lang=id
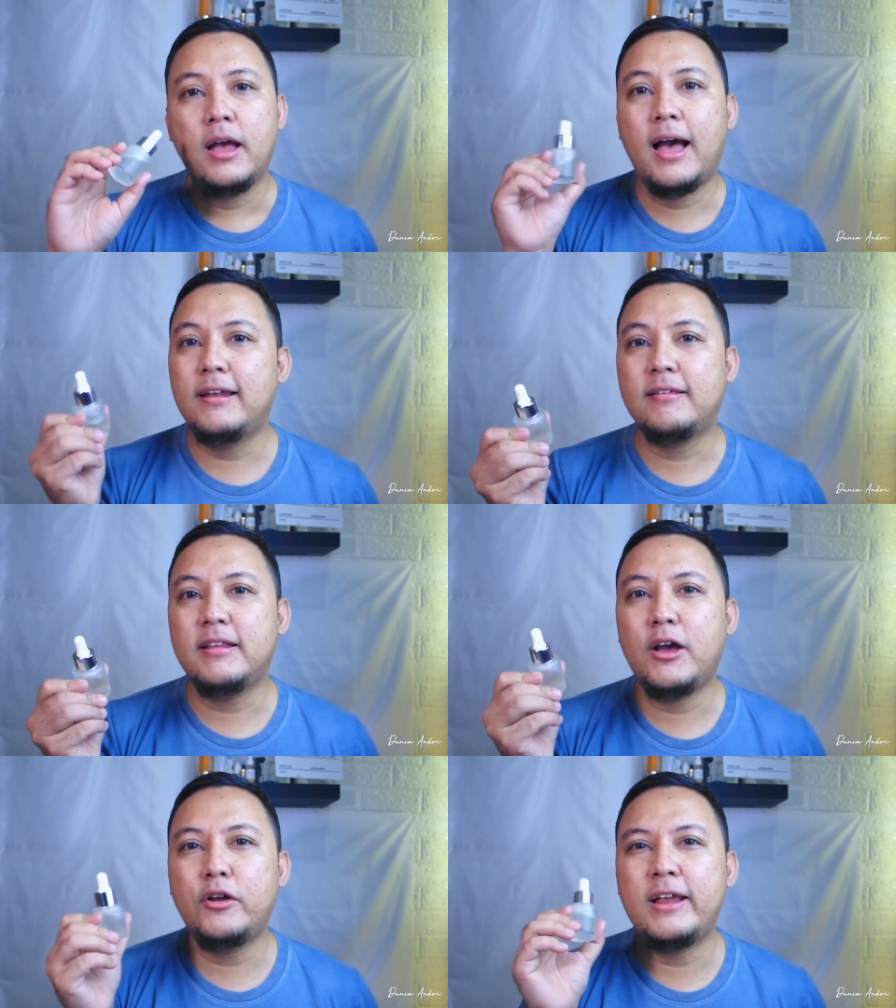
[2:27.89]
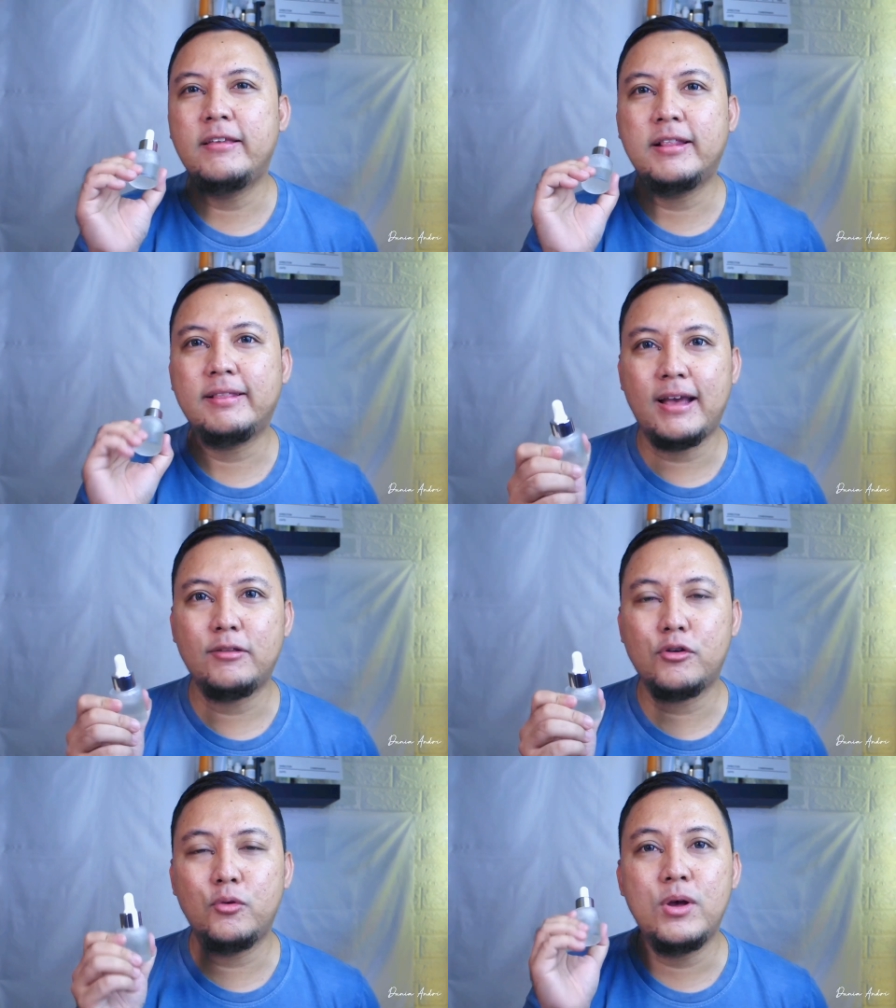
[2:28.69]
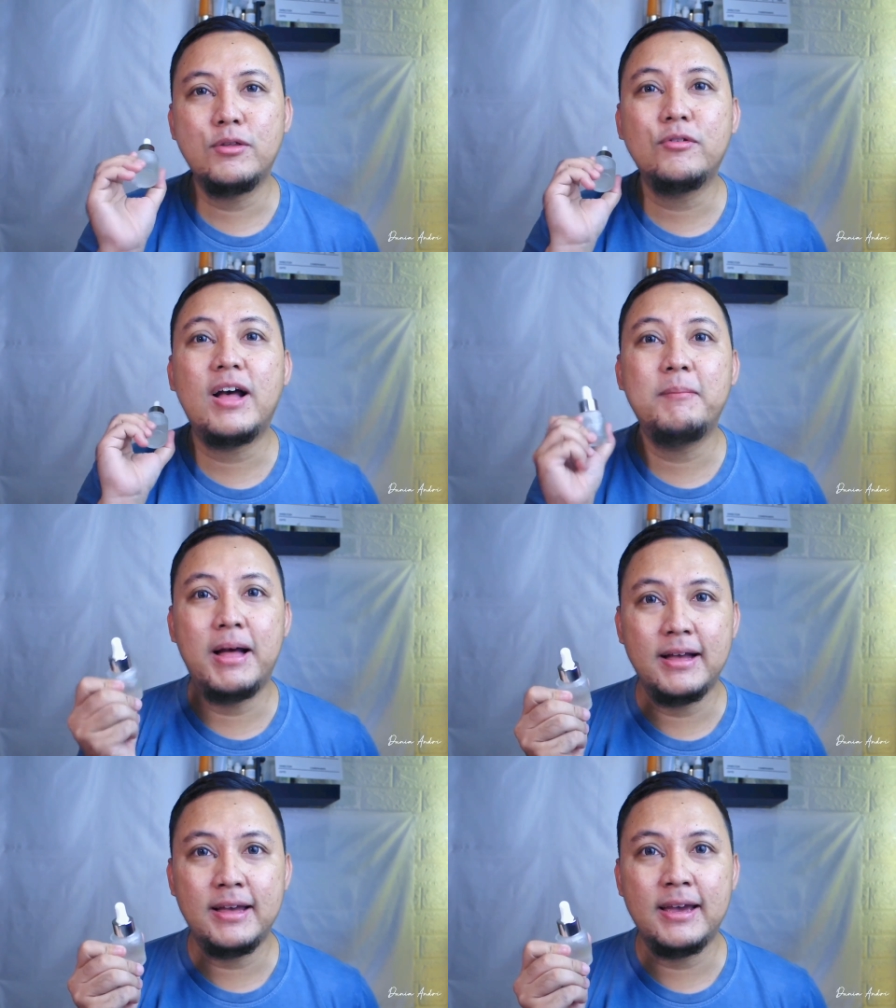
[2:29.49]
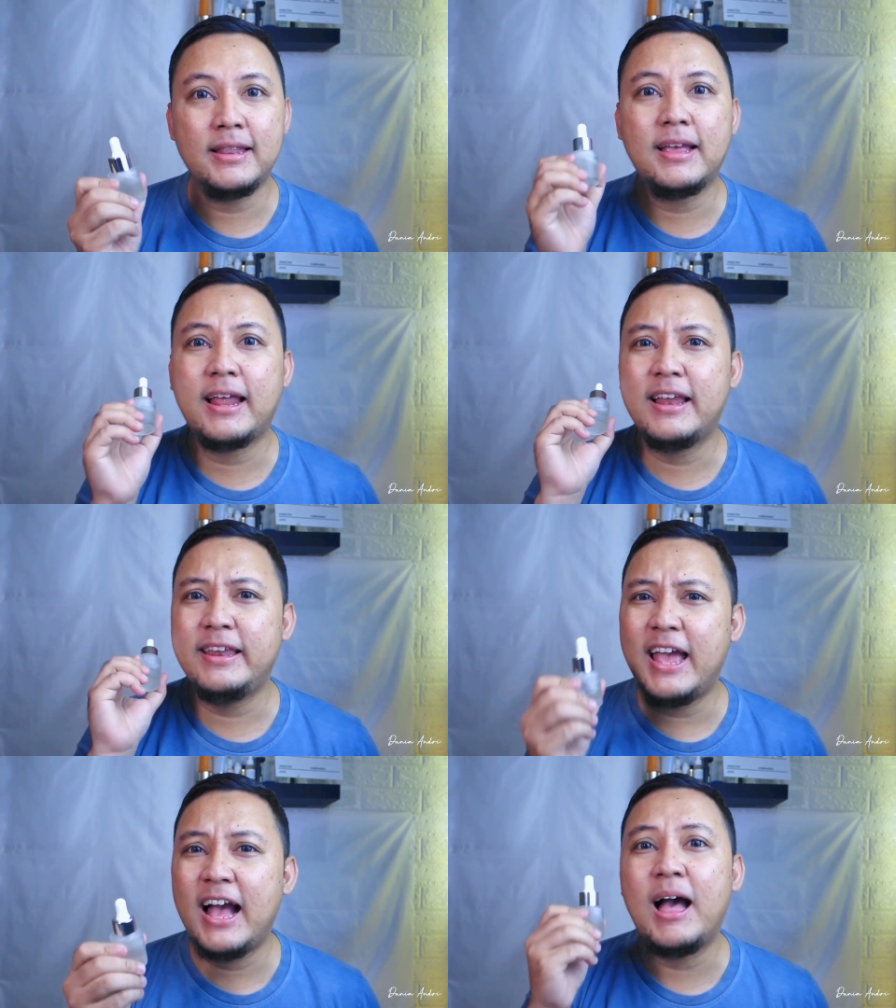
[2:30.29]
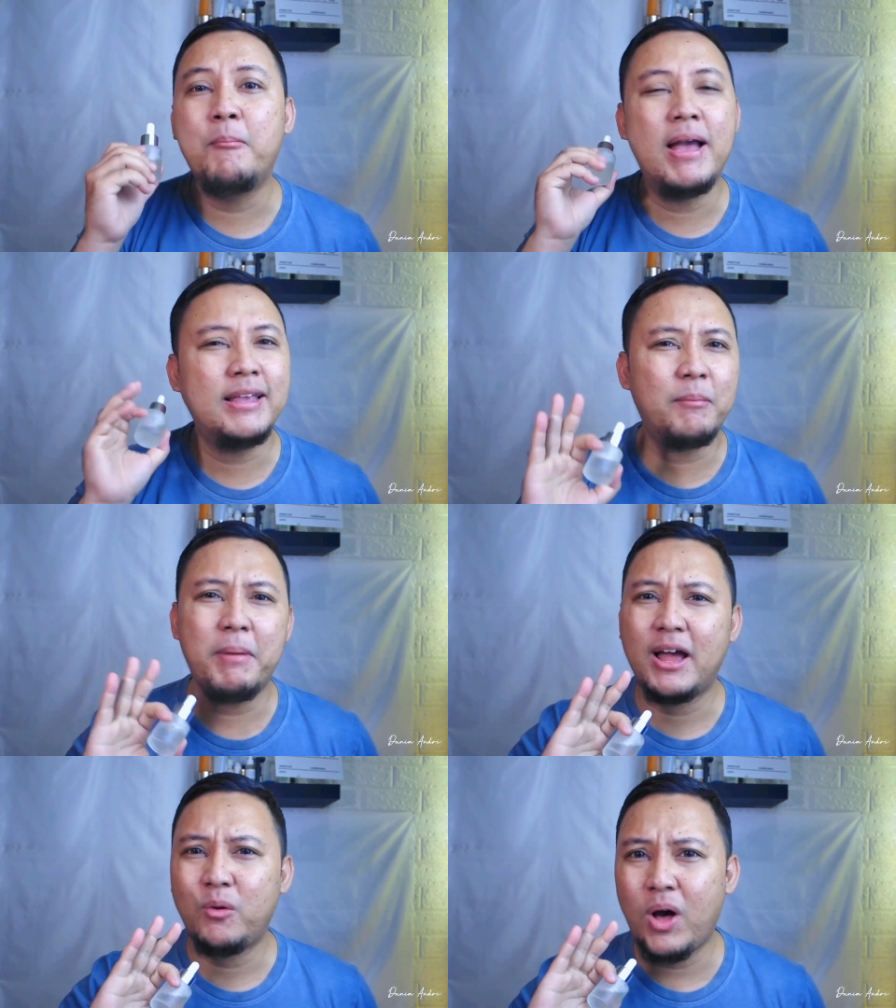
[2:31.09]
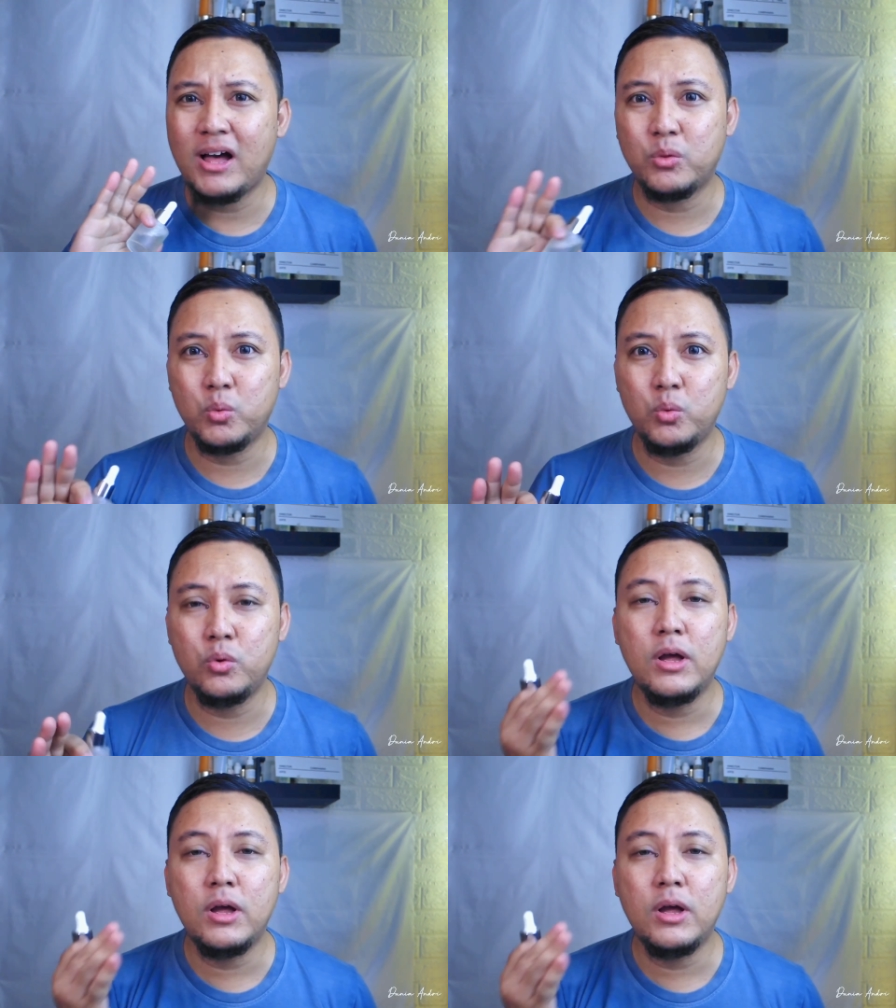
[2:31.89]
Honestly, kalau dari segi tekstur, gue suka banget karena dia nggak banyak makan waktu,